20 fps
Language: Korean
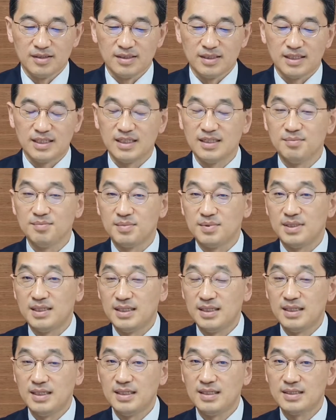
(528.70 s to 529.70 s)
지금
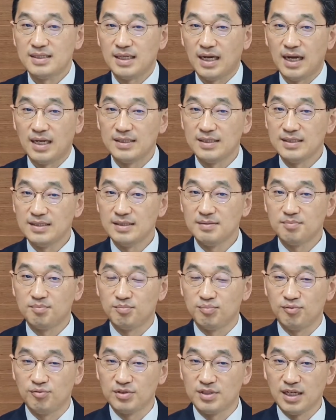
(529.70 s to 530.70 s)
이
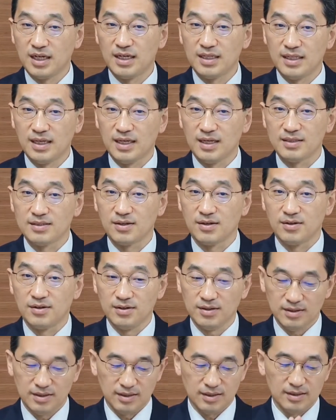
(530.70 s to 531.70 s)
한 부자에
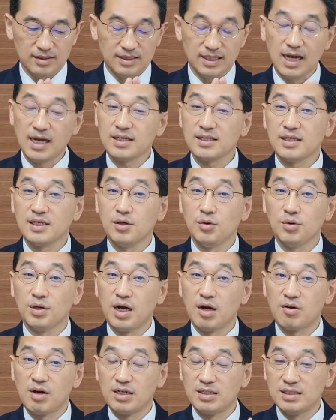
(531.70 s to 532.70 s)
대해서
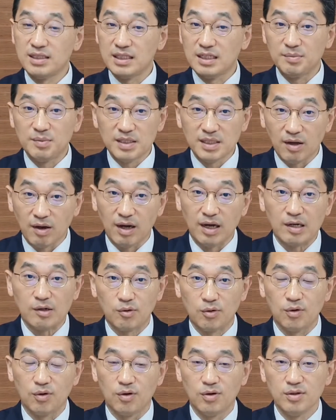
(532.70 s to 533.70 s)
사케오라고 하는 이름이
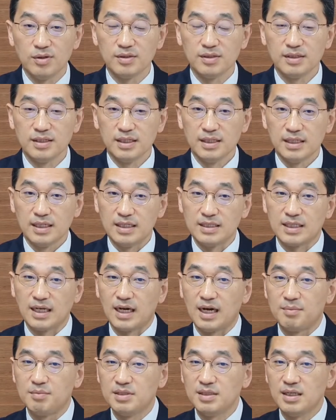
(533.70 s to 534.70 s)
나왔고 이
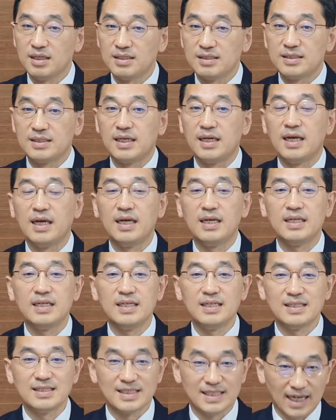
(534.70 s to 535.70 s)
사람은
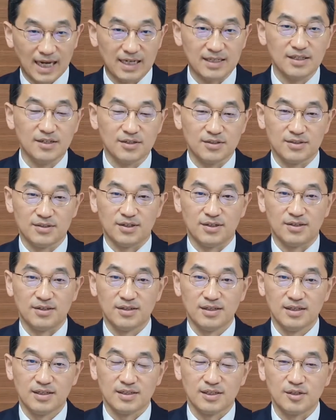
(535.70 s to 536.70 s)
세리장이었어요.
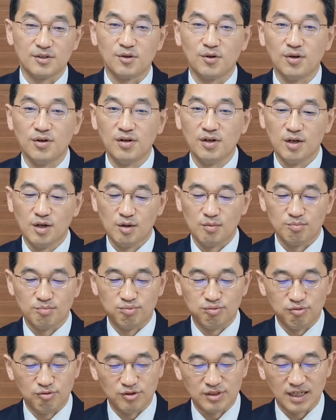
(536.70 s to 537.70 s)
그리고
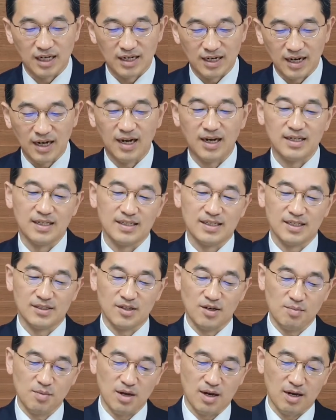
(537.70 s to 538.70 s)
부자라 이렇게
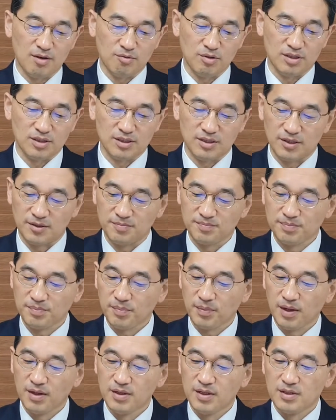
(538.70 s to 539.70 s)
설명하고 있죠.
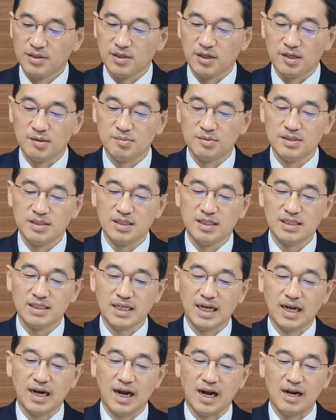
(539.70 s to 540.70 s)
여러분들이
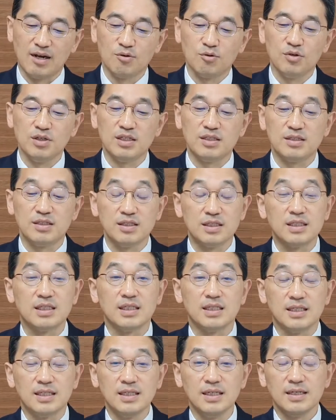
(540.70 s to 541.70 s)
잘 알고
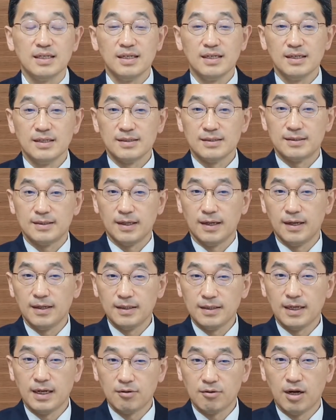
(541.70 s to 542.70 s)
있듯이
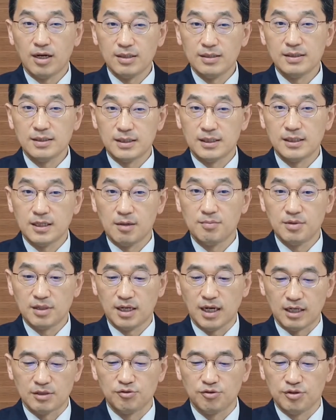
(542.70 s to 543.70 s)
세리라고 하는 직업을
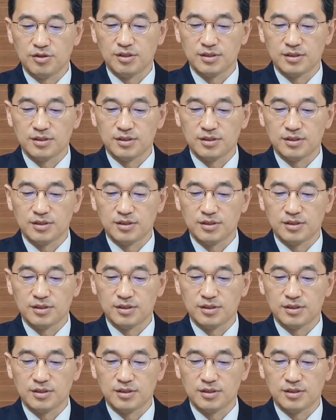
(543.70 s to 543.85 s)
가지고